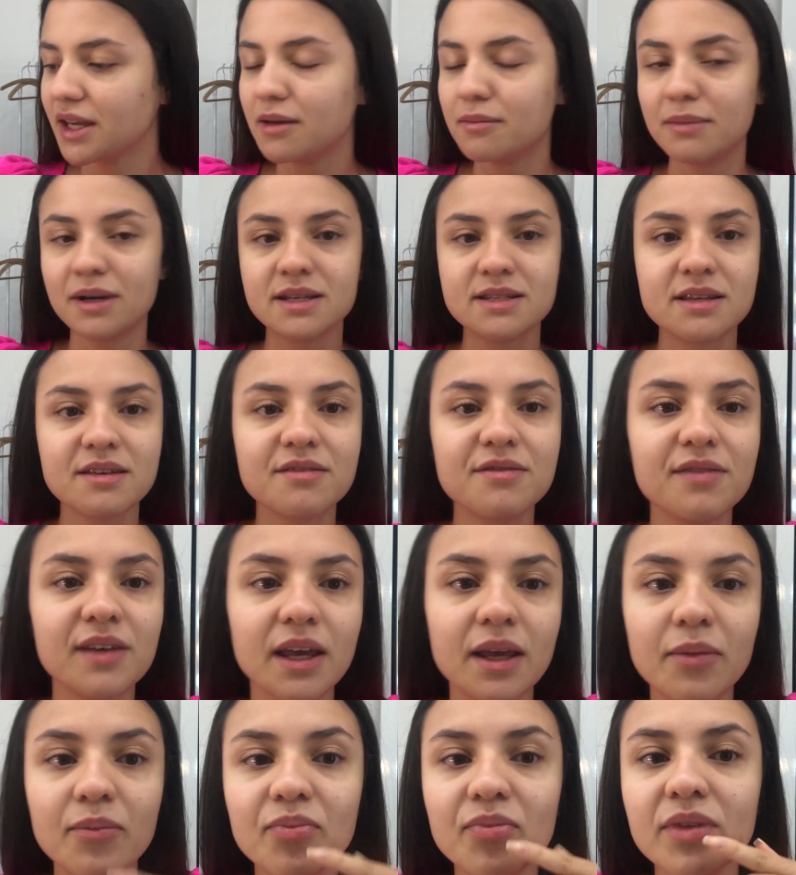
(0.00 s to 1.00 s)
Mas
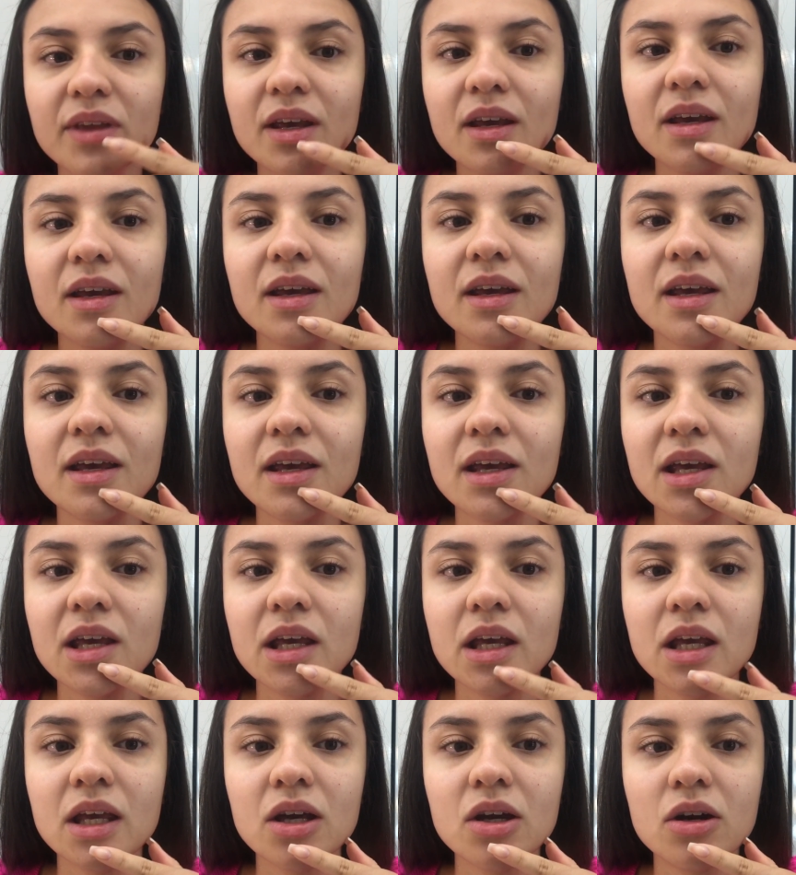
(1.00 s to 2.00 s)
enfim.
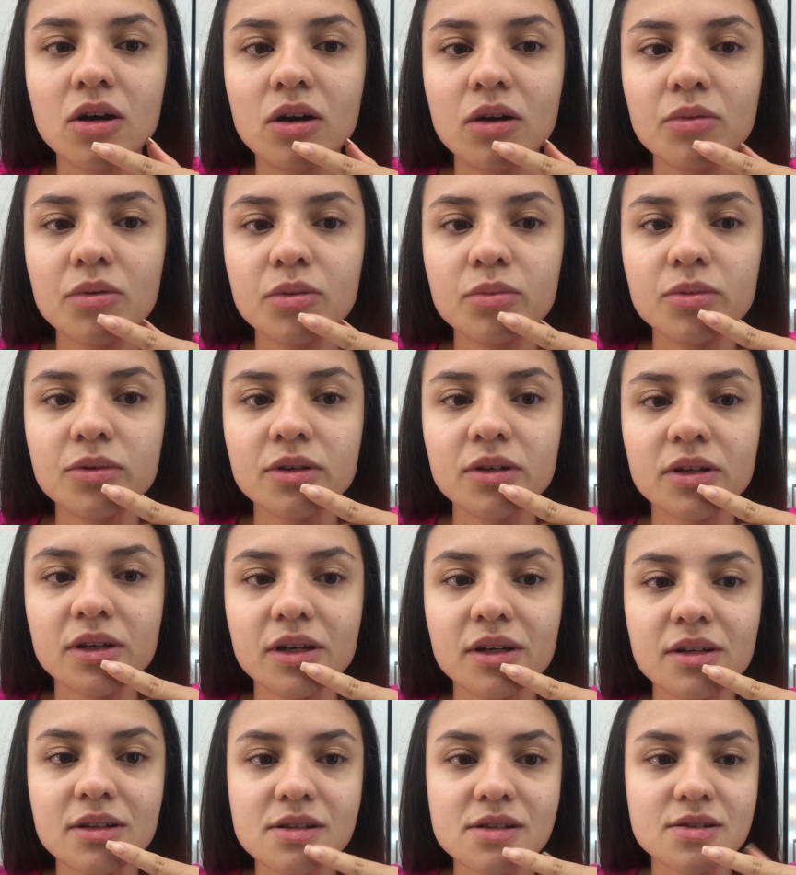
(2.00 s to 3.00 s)
E, ó, minha boca
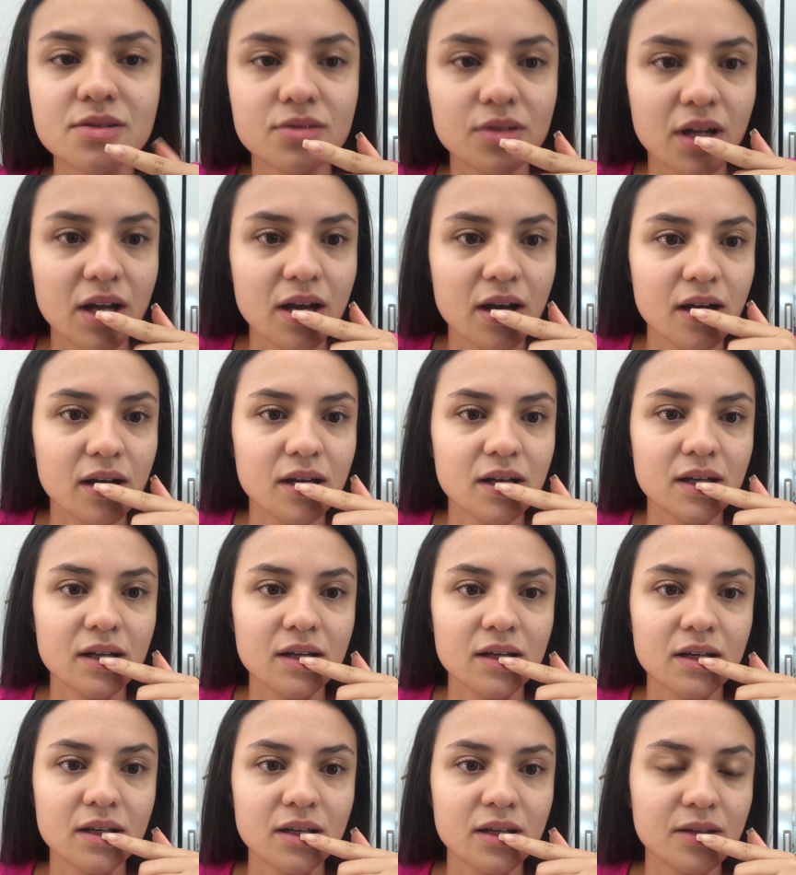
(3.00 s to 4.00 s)
querendo estourar.
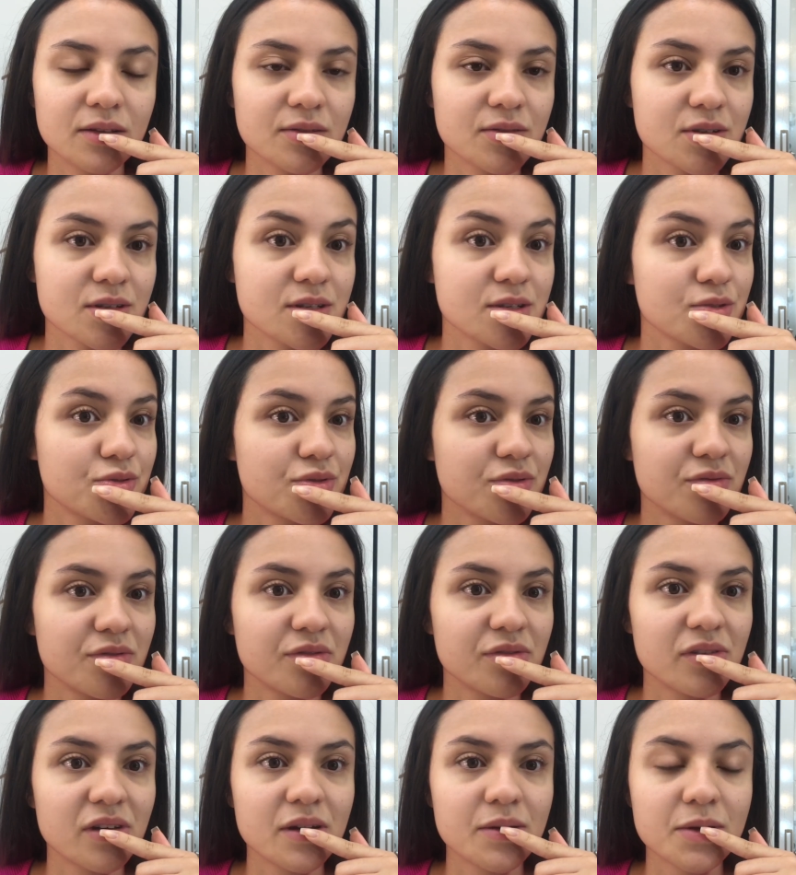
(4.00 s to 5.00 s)
Eu não sei se eu tive
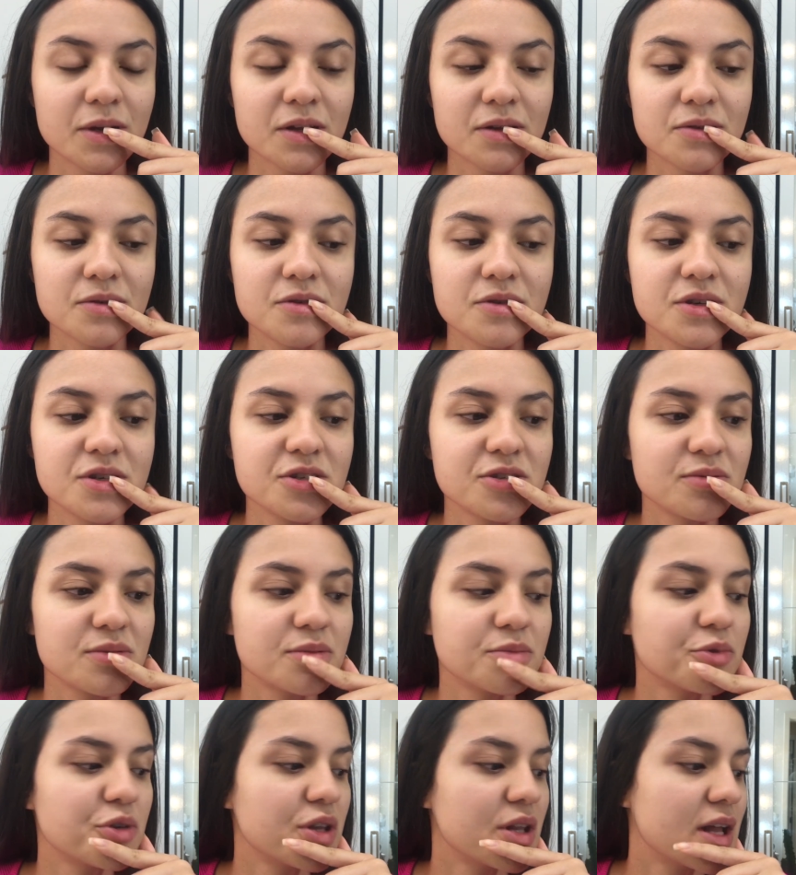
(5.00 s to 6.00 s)
febre à noite, minha
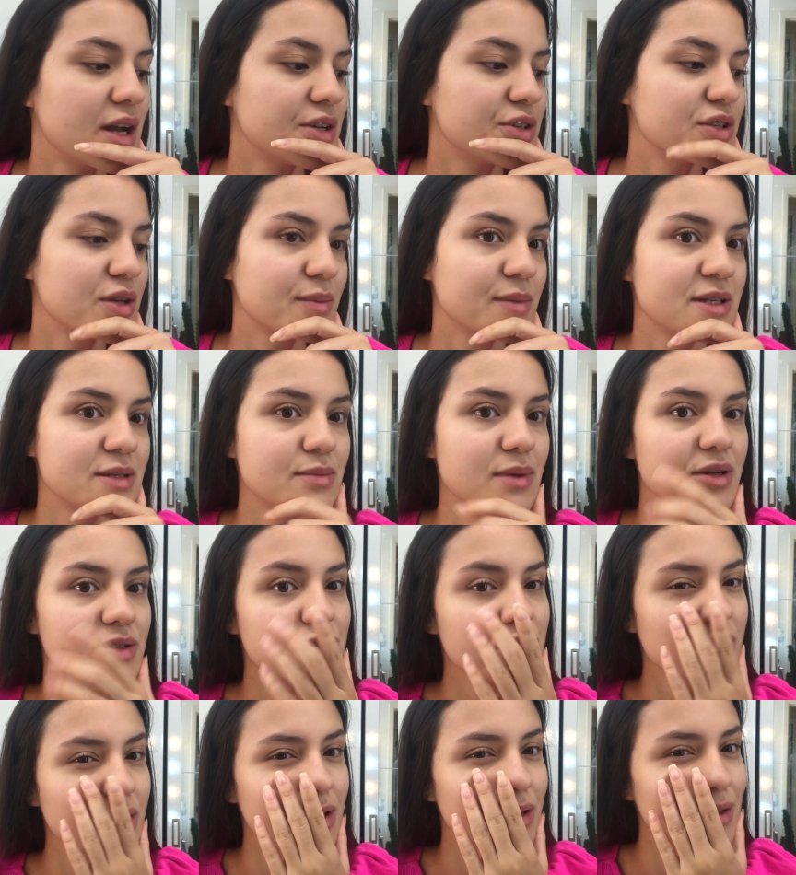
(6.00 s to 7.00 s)
imunidade tá mais
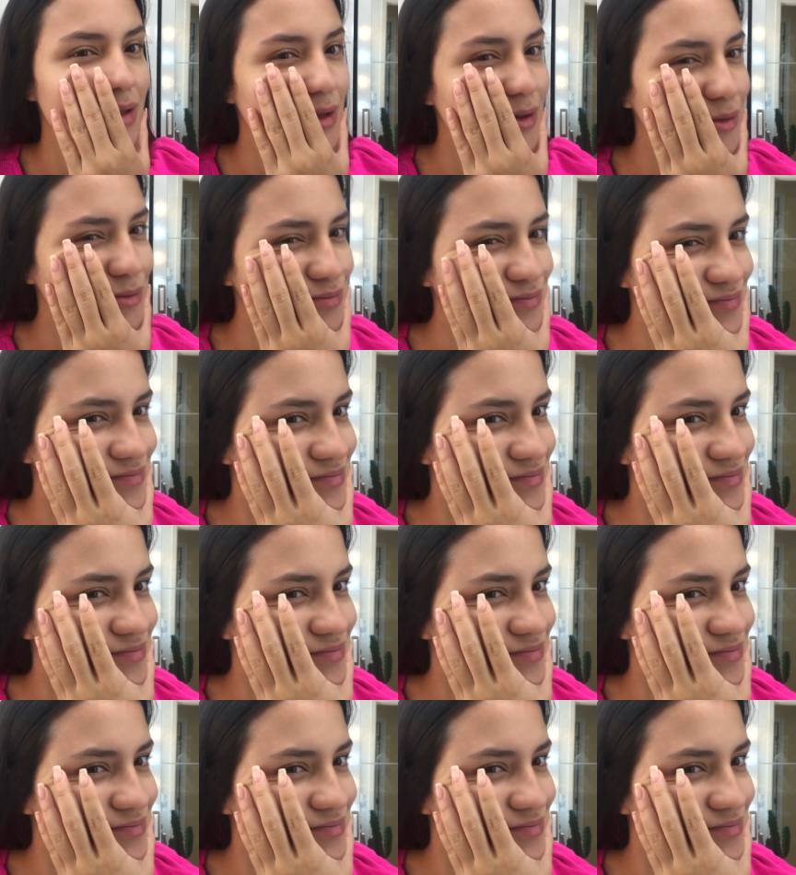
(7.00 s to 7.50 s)
baixinha, então